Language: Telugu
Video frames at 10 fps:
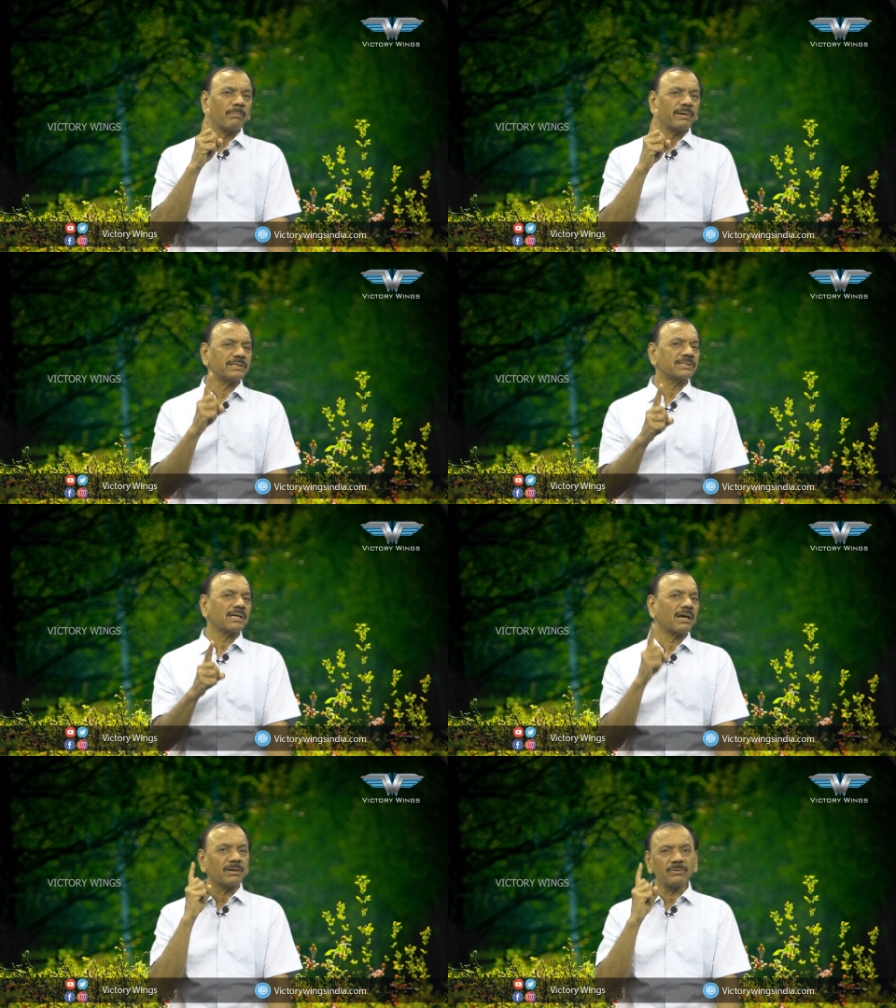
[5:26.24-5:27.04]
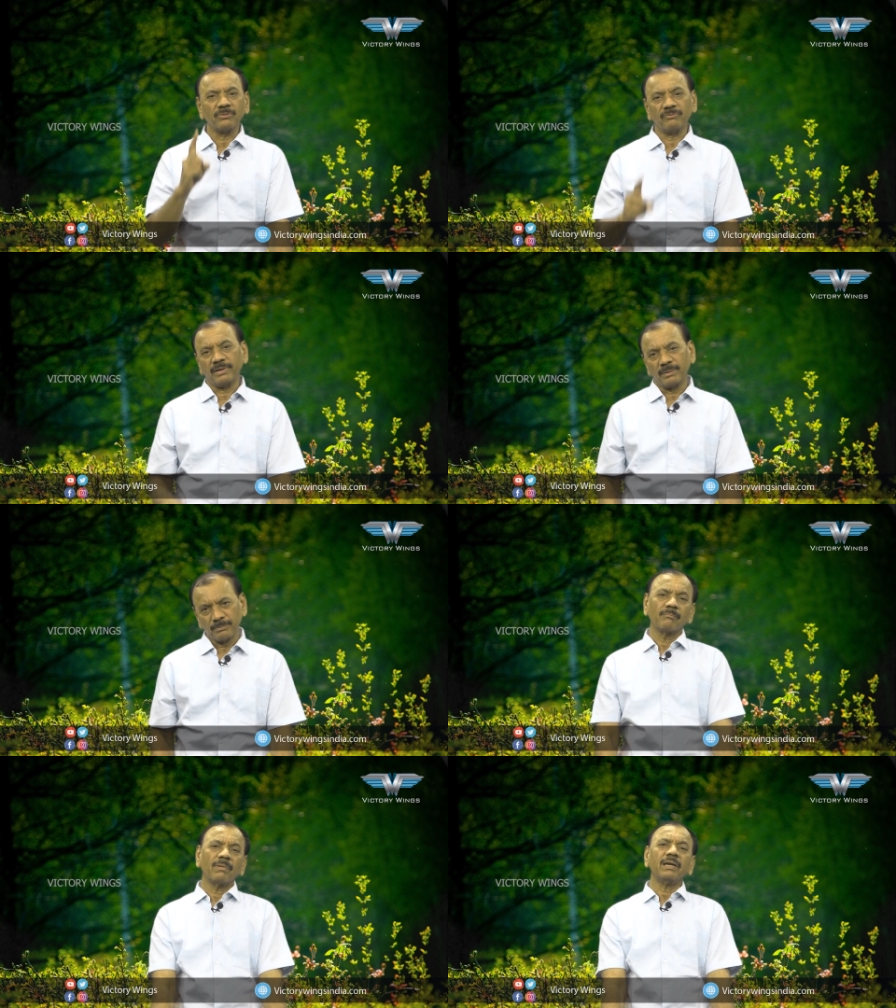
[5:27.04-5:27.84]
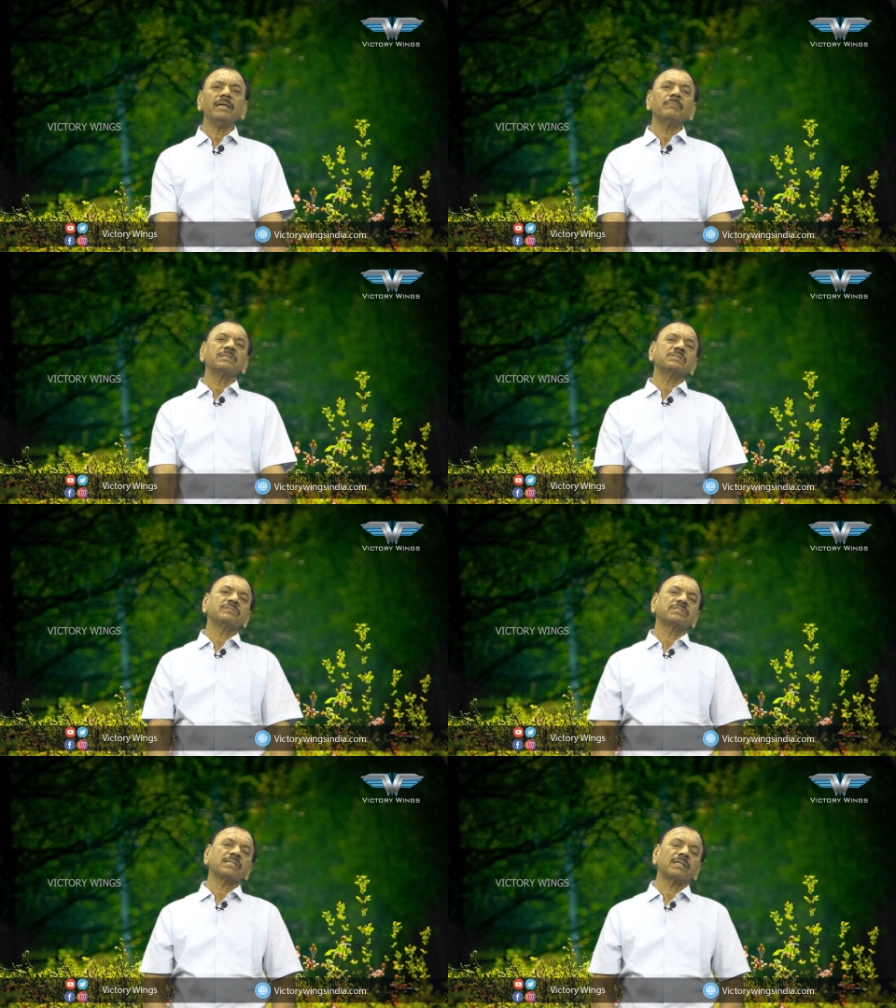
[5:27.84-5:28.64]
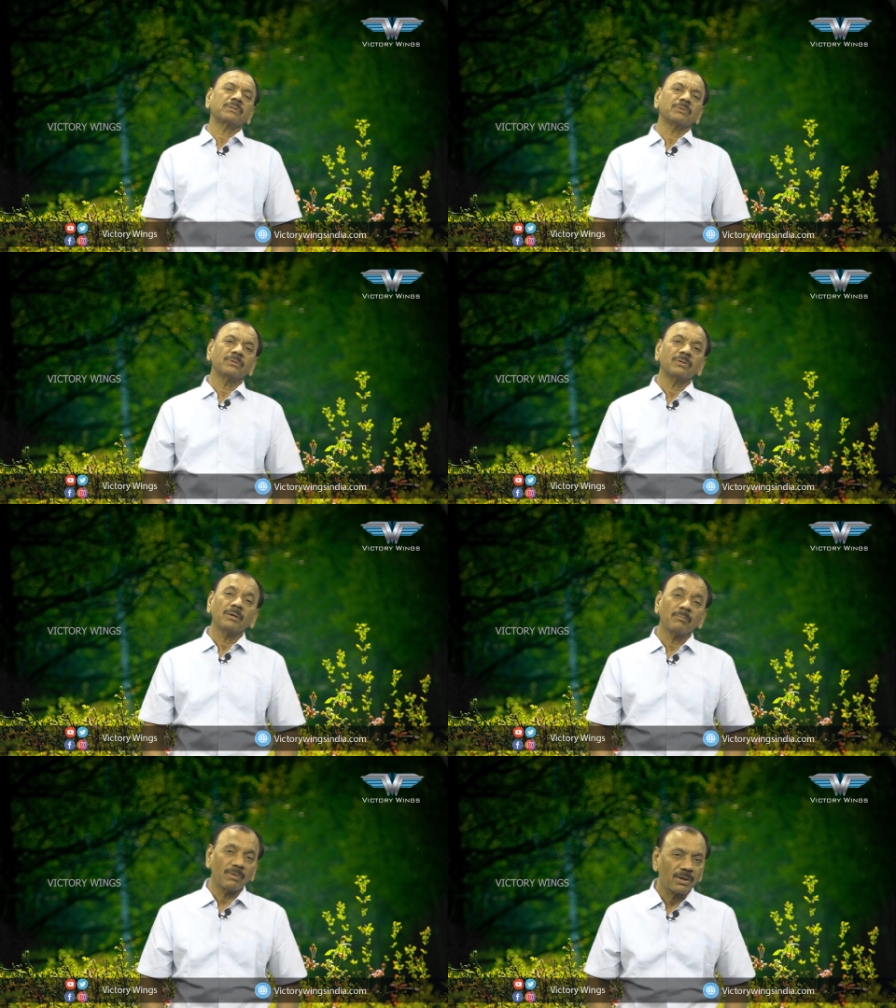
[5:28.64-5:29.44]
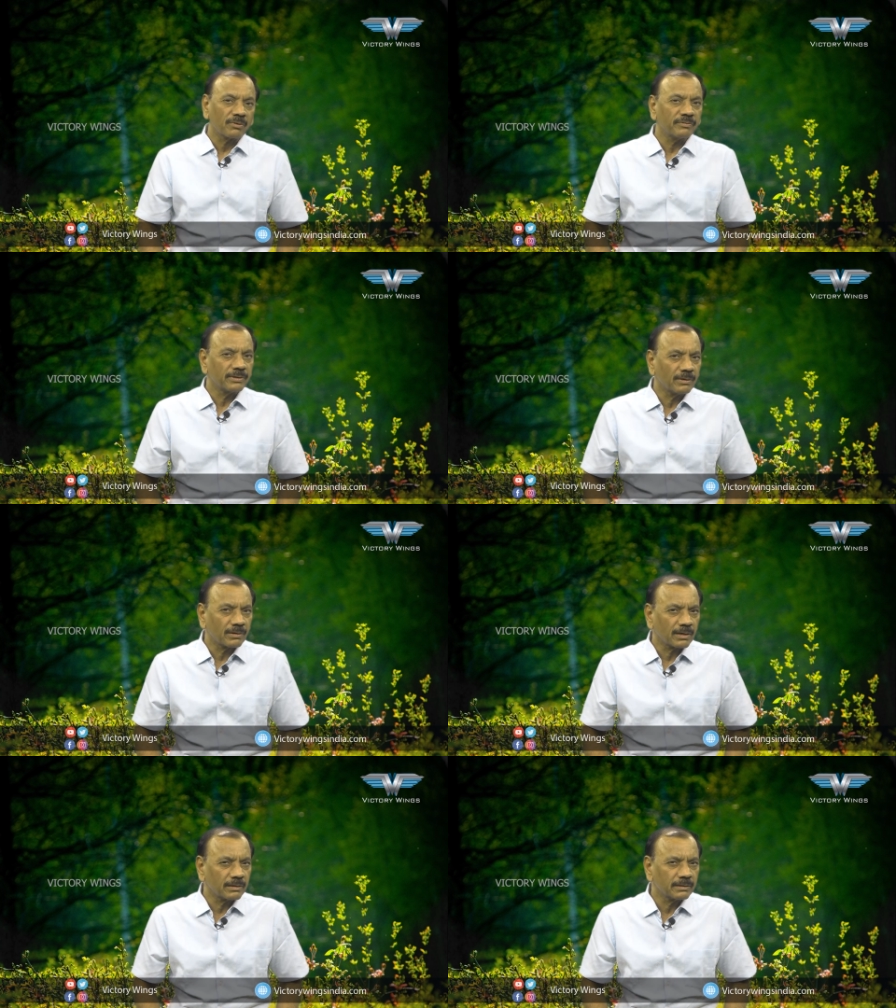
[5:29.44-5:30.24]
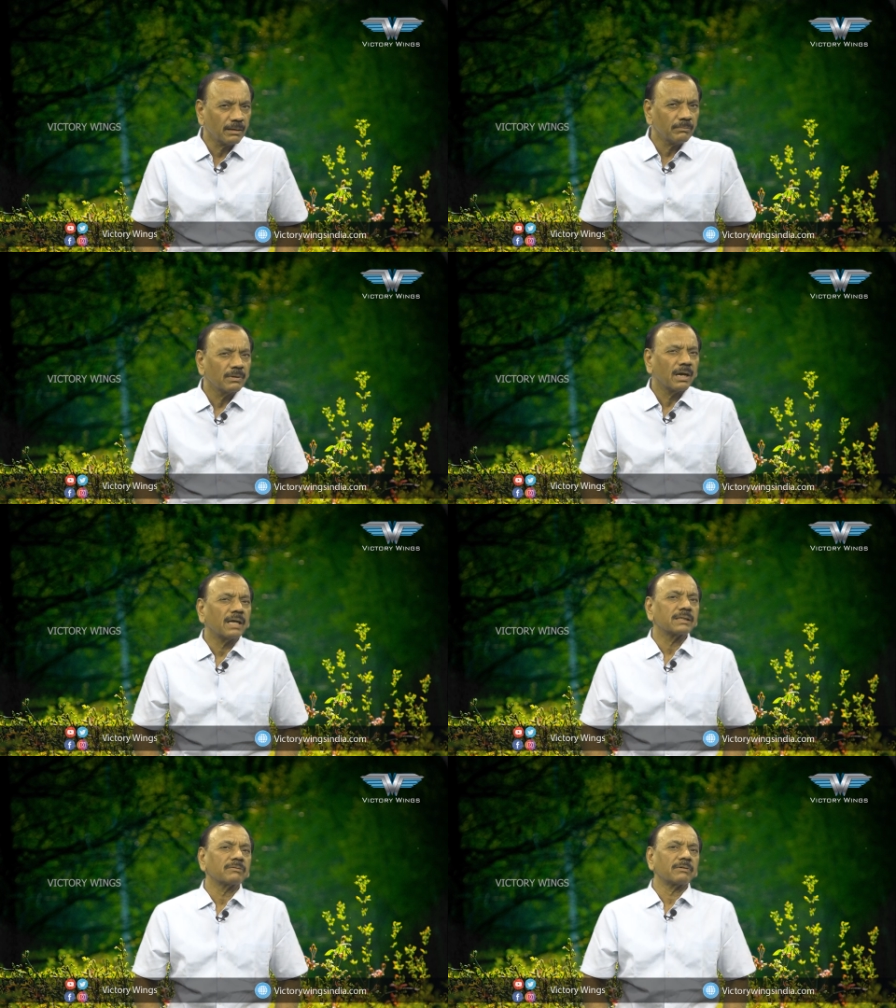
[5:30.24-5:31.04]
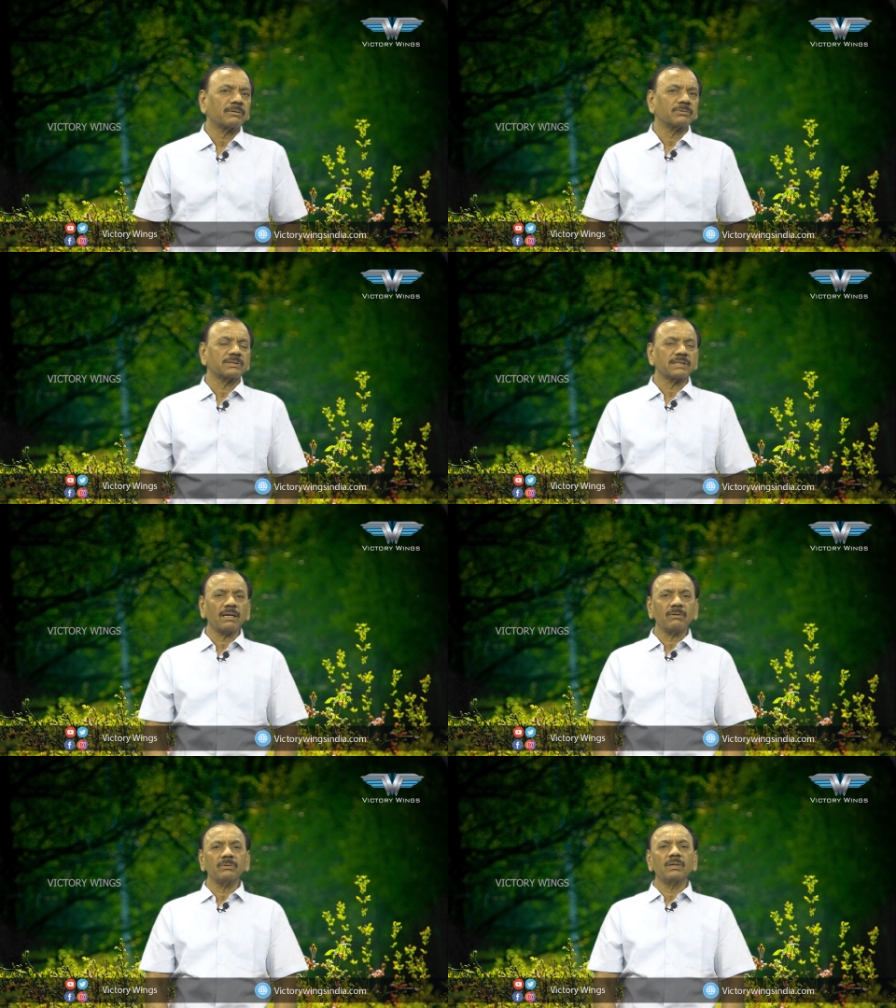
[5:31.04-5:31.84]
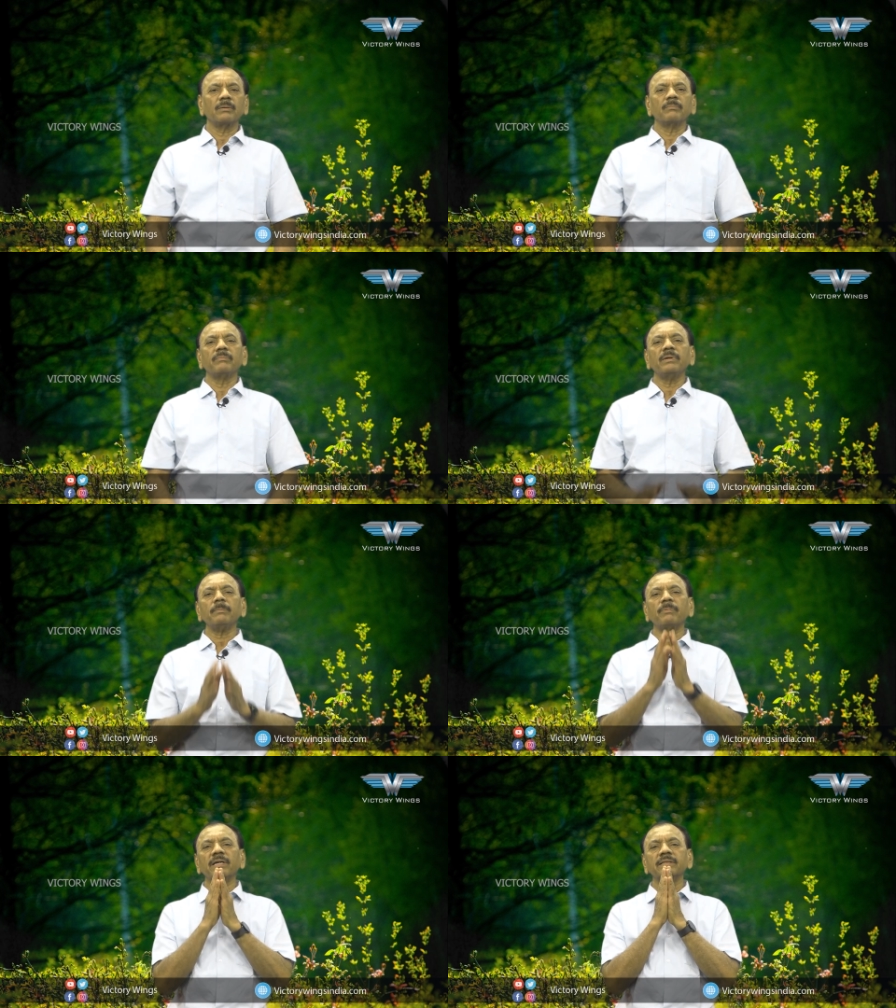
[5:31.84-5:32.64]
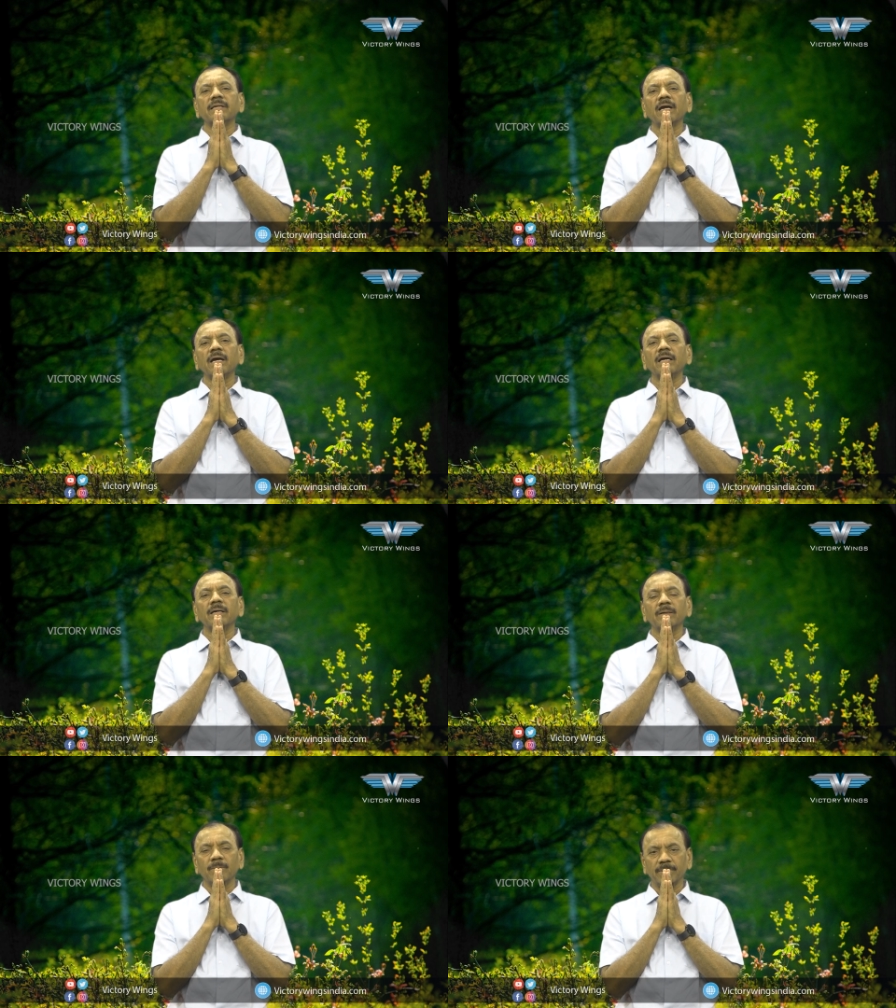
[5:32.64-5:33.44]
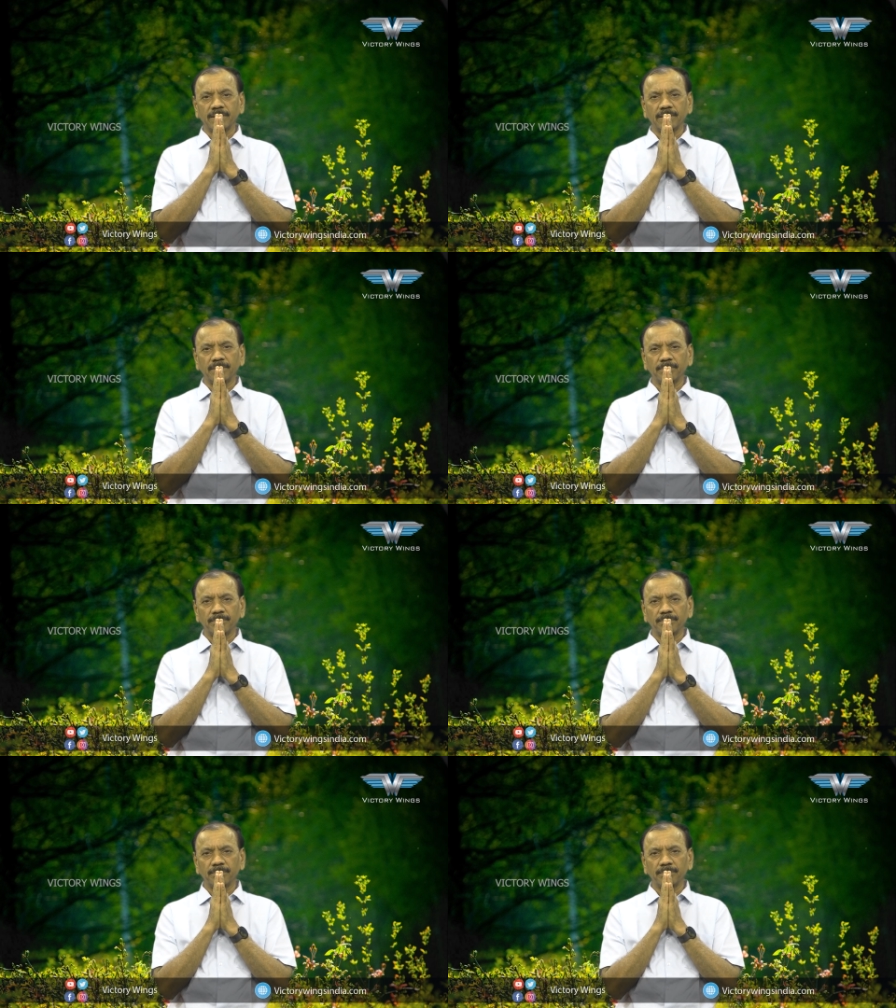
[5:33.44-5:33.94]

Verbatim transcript: పరిష్కారం నువ్వే మరిన్ని మంచి విషయాలతో మరొక వీడియోలో కలుద్దాం అంతవరకు సెలవు మీ ఫణీంద్ర గొటేటి